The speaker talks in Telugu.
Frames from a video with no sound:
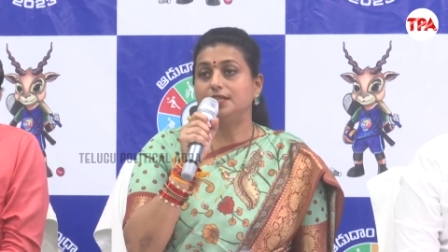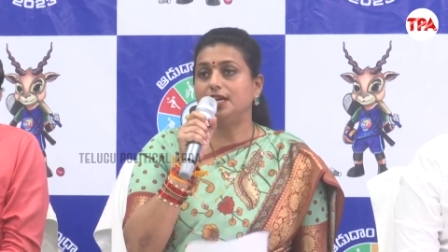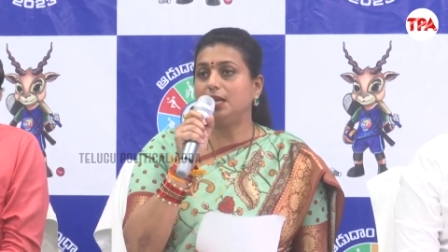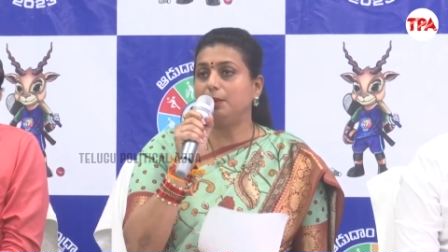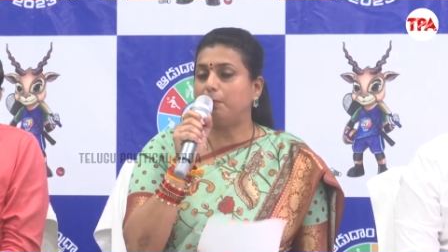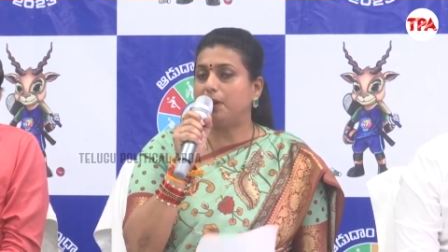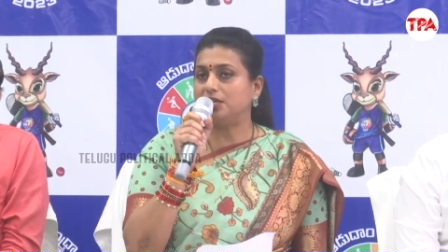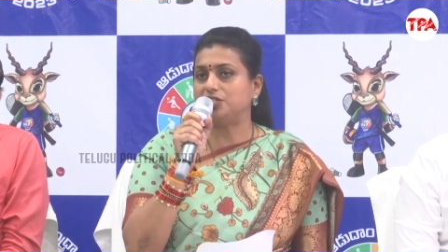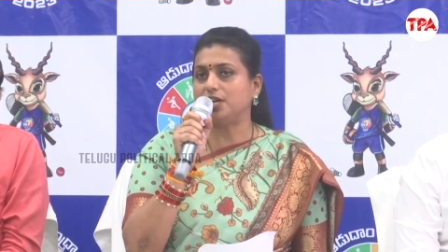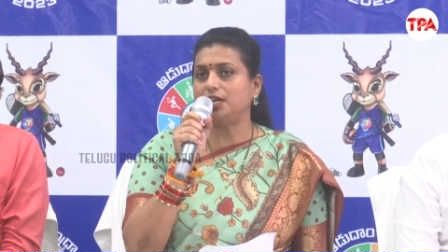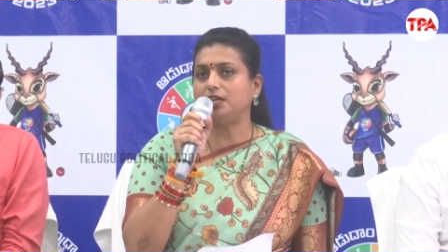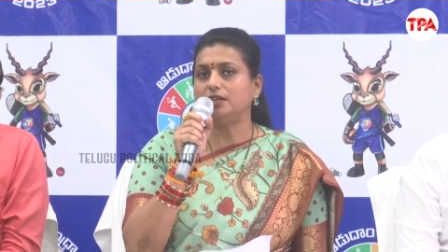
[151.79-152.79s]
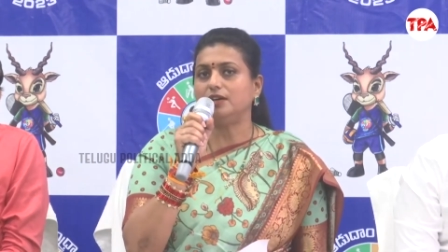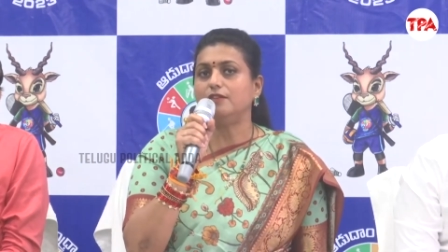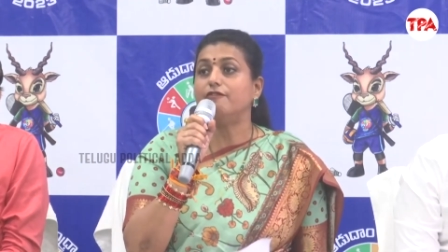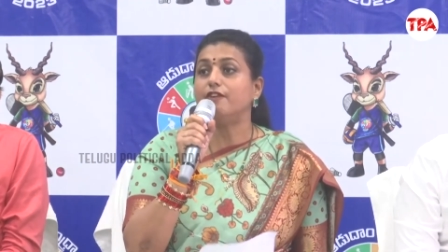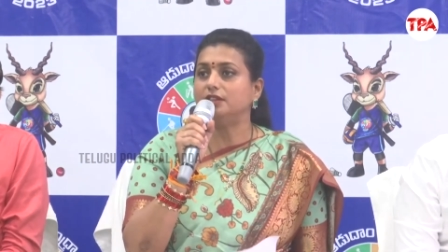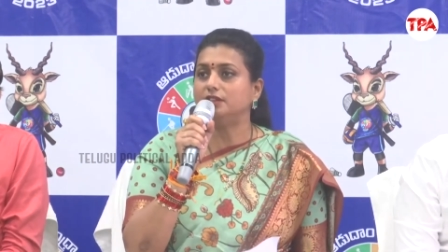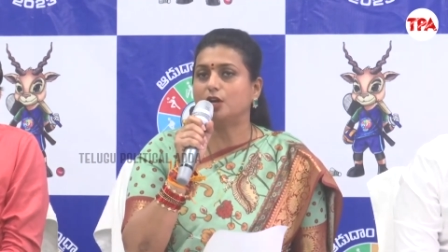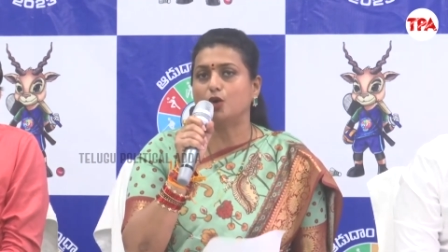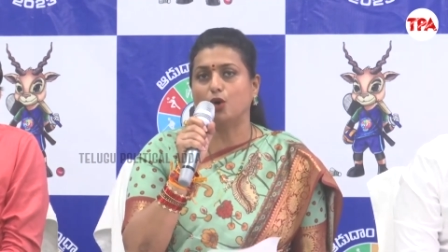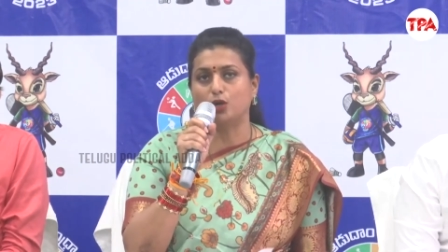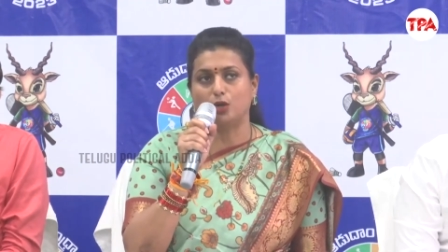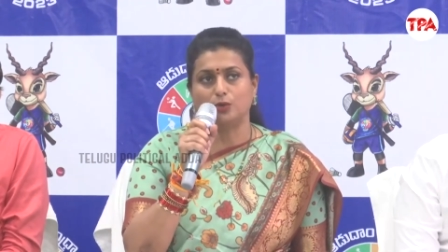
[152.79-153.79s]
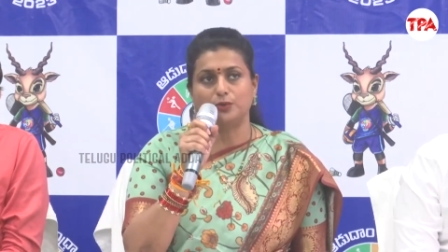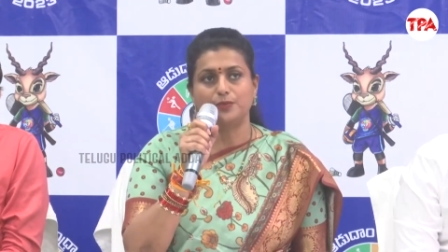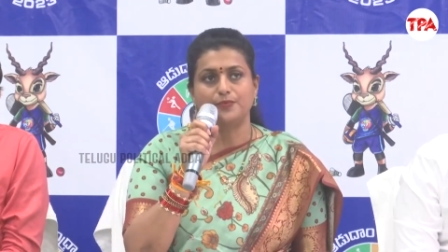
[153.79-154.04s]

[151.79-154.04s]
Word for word: దీని బడ్జెట్ వంద కోట్లు